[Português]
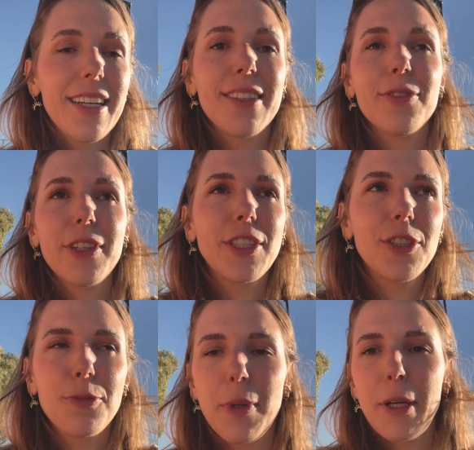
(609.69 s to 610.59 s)
Enfim, a
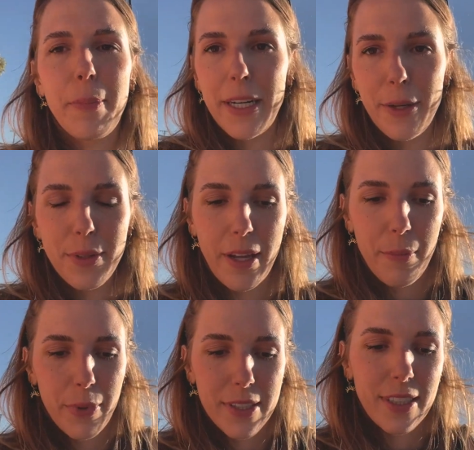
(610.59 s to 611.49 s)
gente meio que perdeu
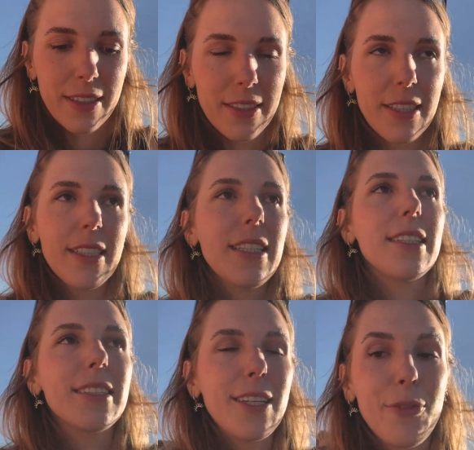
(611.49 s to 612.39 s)
tempo, assim.
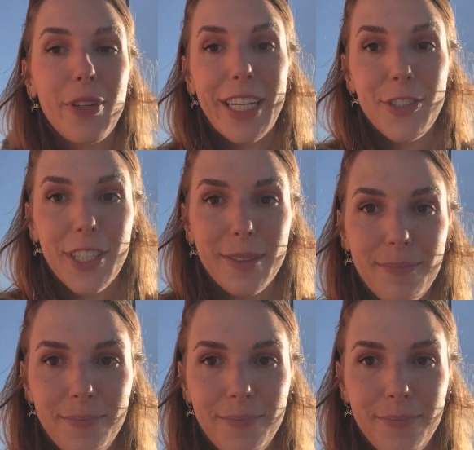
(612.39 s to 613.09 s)
Então, fica a dica.